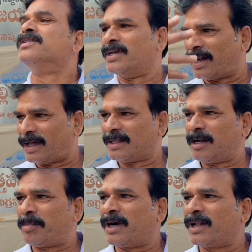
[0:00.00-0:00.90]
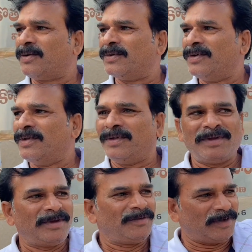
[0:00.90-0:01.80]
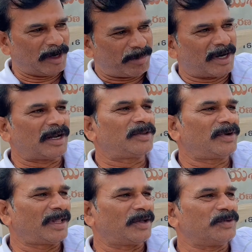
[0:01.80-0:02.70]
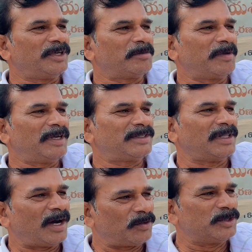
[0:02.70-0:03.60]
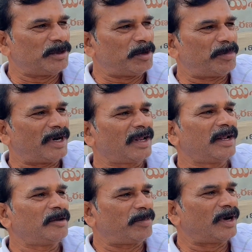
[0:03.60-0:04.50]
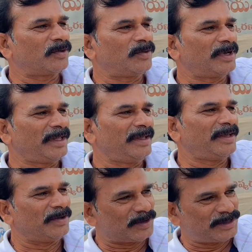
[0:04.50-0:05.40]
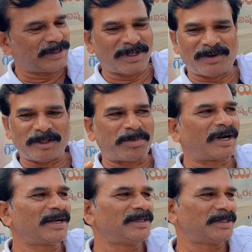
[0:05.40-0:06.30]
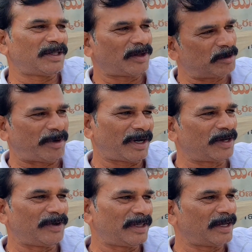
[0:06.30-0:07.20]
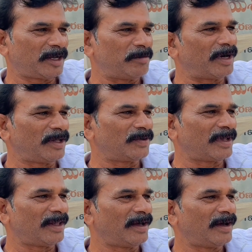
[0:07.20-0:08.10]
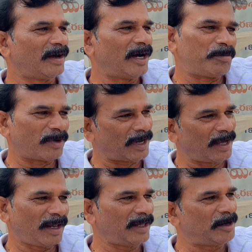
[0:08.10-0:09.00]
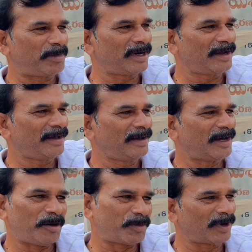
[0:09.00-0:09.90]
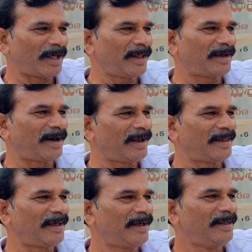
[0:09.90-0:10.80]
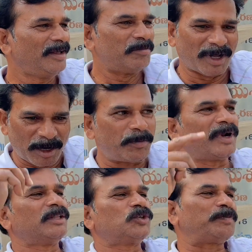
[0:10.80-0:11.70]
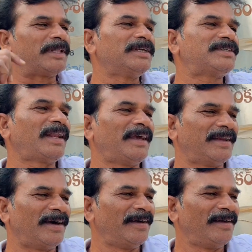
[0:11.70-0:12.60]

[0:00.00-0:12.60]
జయరాజన్న పాటలు వీళ్ళ పాటలతోటే ఉద్యమం లేచింది ఆ ఉద్యమం పాటలన్నీ పాడుకొని వచ్చిన తర్వాత ప్రకటించిన తర్వాత పక్కన పెడితే ఆయనకు బాధ ఉండదా అప్పుడు రాయలేదా ఆ పాట అప్పుడు రాలే కాలేదా మరి అప్పుడు ఎందుకు స్పందించలే ఈయన